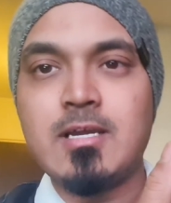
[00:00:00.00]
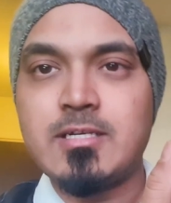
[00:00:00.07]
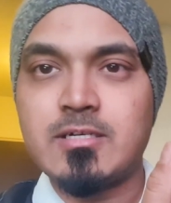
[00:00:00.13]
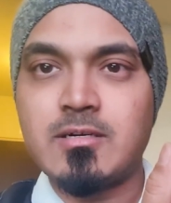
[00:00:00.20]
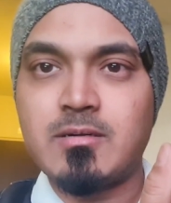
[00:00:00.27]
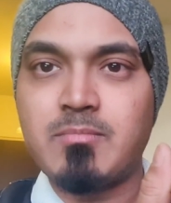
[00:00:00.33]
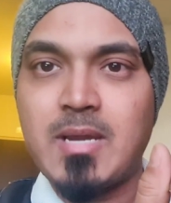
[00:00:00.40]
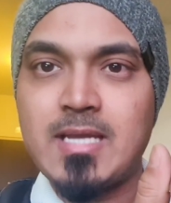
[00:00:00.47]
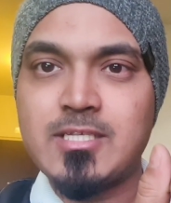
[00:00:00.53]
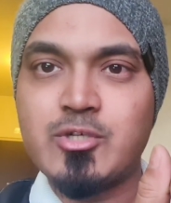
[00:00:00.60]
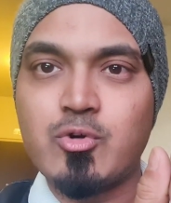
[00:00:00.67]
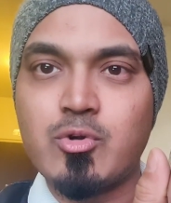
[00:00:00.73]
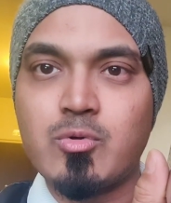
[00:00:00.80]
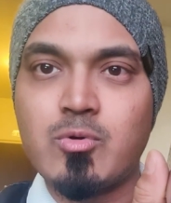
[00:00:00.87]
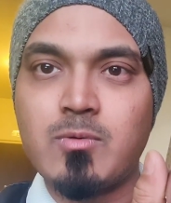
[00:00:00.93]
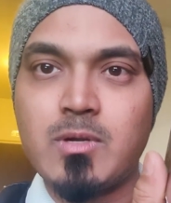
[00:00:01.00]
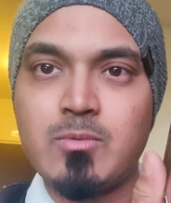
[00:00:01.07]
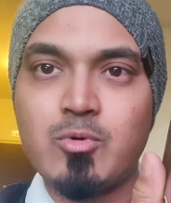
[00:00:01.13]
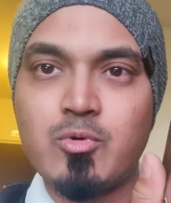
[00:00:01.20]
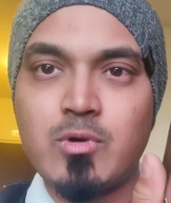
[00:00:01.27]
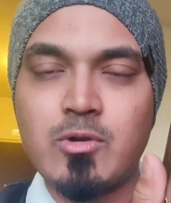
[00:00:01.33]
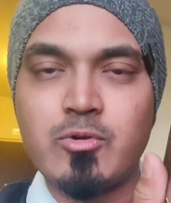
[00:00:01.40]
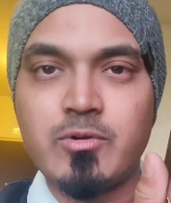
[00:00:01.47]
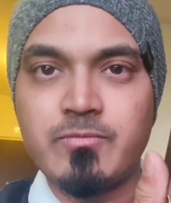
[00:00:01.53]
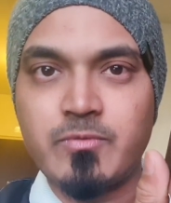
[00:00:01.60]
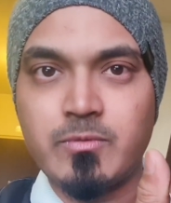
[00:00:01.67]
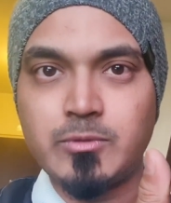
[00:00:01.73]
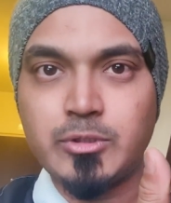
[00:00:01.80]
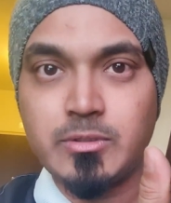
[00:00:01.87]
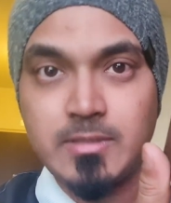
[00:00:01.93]
এটার ব্যাচ কোড এবং অন্যান্য
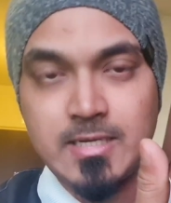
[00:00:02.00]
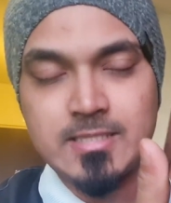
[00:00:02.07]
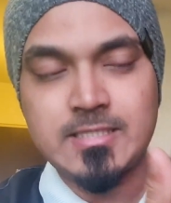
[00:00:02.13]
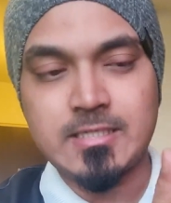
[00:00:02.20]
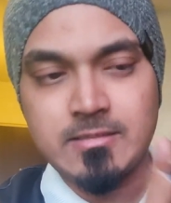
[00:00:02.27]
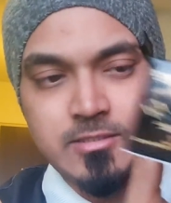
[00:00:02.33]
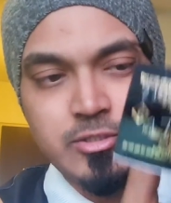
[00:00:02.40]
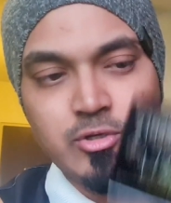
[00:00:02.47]
ইনফরমেশন দেওয়া আছে